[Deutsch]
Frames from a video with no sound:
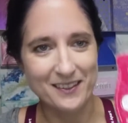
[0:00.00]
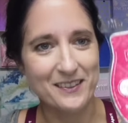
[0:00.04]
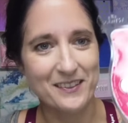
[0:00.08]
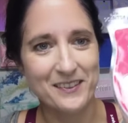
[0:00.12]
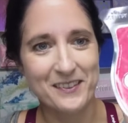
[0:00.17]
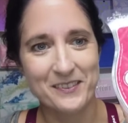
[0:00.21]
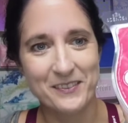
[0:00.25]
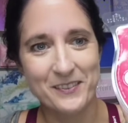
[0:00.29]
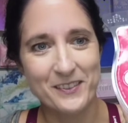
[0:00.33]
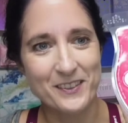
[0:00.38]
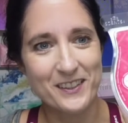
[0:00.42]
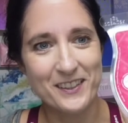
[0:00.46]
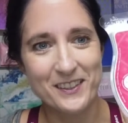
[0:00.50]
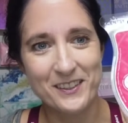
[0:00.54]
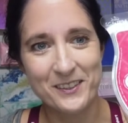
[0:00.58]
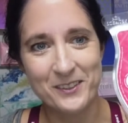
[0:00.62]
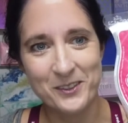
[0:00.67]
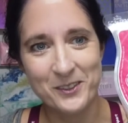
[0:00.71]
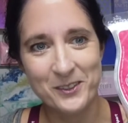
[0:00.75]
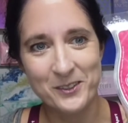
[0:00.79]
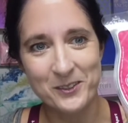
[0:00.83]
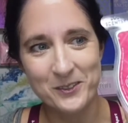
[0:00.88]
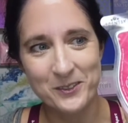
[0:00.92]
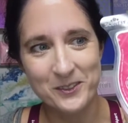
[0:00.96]
Das, finde ich
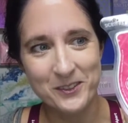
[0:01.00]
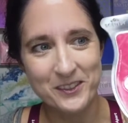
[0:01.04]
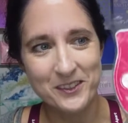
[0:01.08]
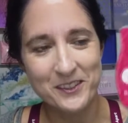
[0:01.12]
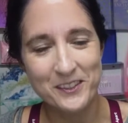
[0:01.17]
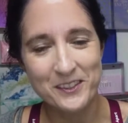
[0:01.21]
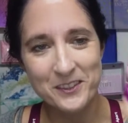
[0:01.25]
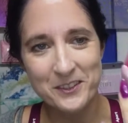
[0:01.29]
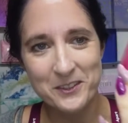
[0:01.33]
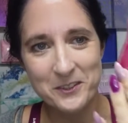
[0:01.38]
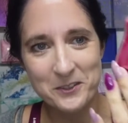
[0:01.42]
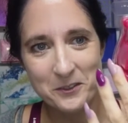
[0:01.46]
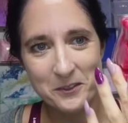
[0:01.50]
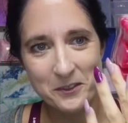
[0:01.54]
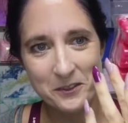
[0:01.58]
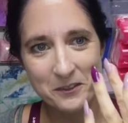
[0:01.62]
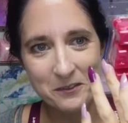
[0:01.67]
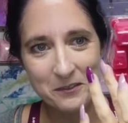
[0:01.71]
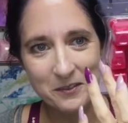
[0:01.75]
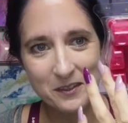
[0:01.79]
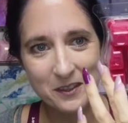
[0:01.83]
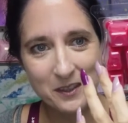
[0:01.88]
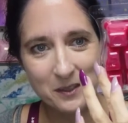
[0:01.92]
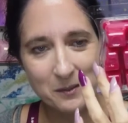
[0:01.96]
auch süß, ne?
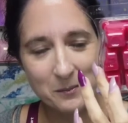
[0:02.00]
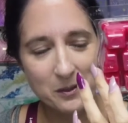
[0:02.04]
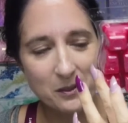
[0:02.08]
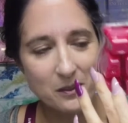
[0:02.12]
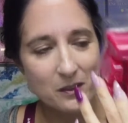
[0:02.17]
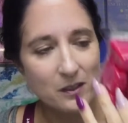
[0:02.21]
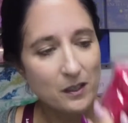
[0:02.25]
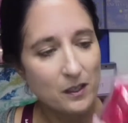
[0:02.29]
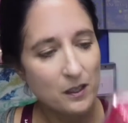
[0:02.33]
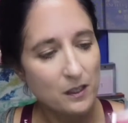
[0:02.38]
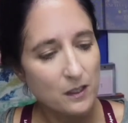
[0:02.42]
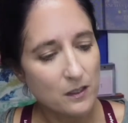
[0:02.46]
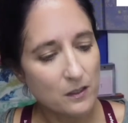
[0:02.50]
Schöne Farbe.